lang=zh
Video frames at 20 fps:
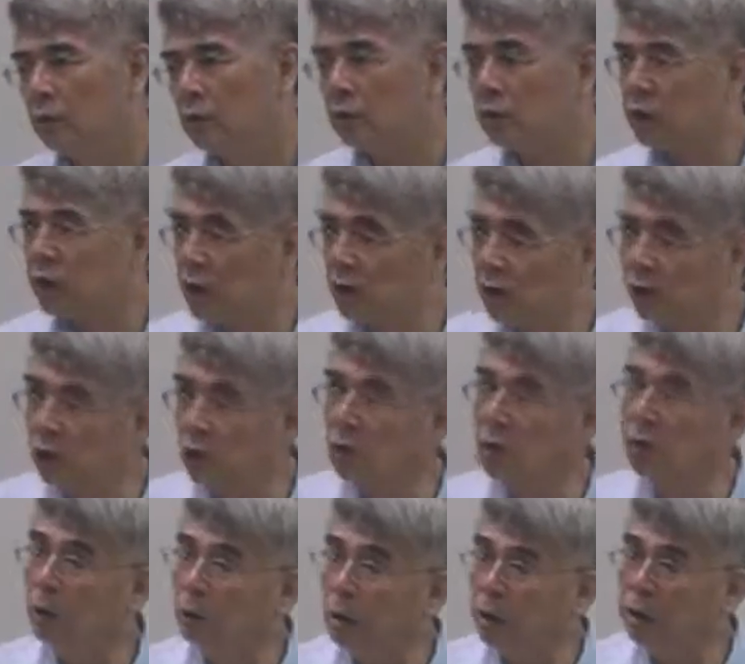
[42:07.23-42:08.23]
所以前
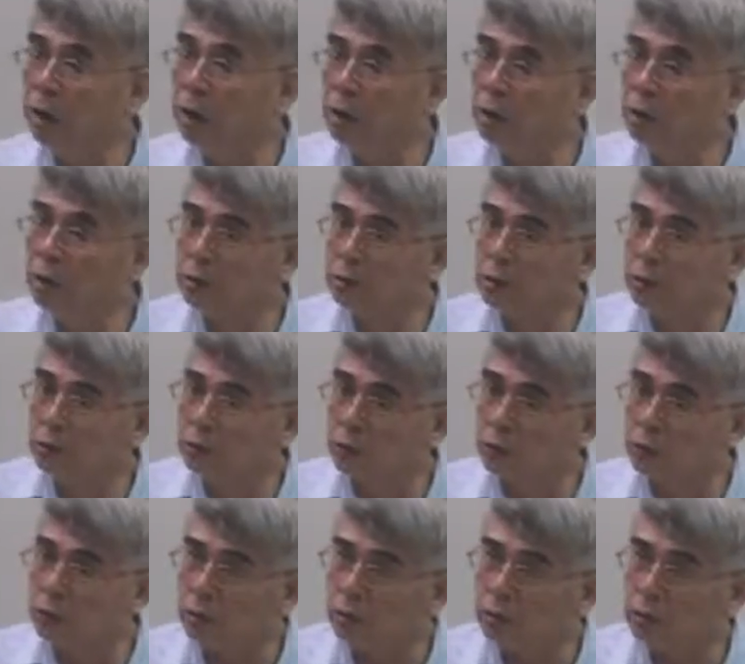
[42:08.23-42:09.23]
后有没有关系？你自己
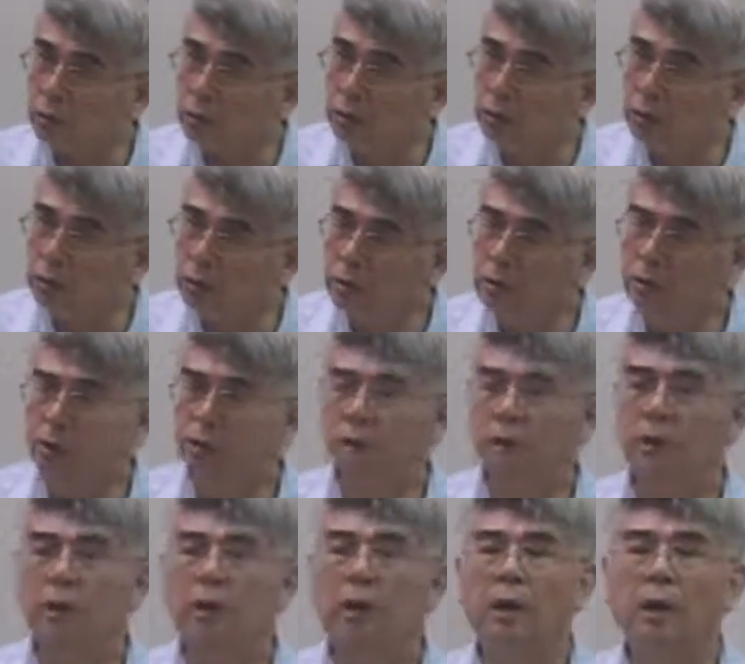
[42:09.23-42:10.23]
说，
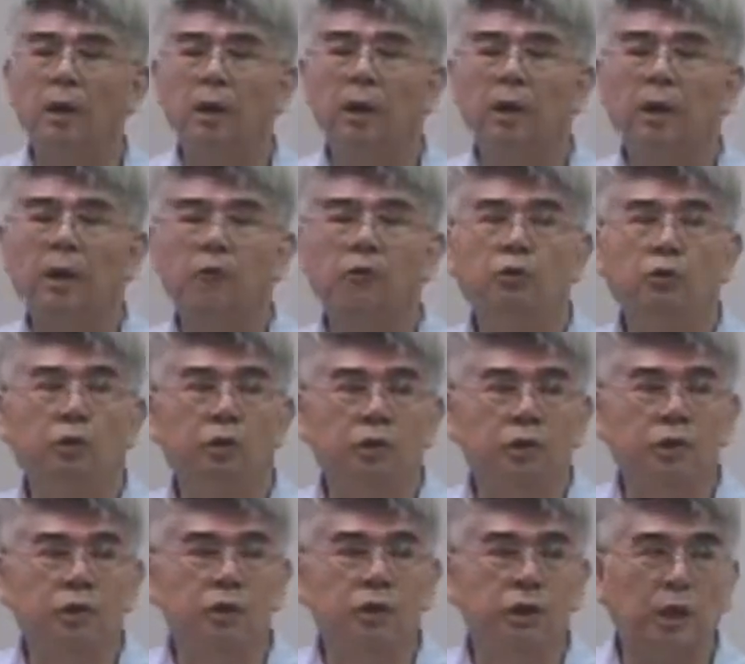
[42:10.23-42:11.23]
是吧？很多
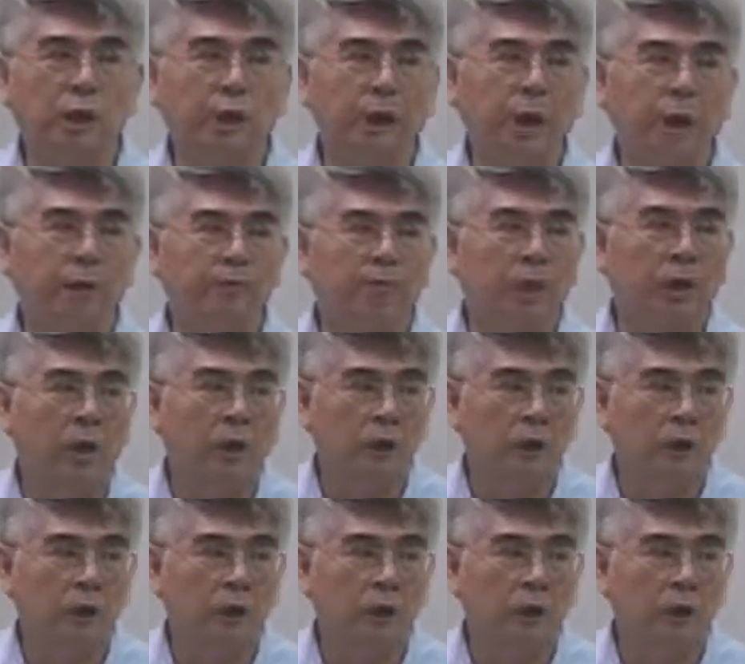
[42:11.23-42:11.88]
的事情啊。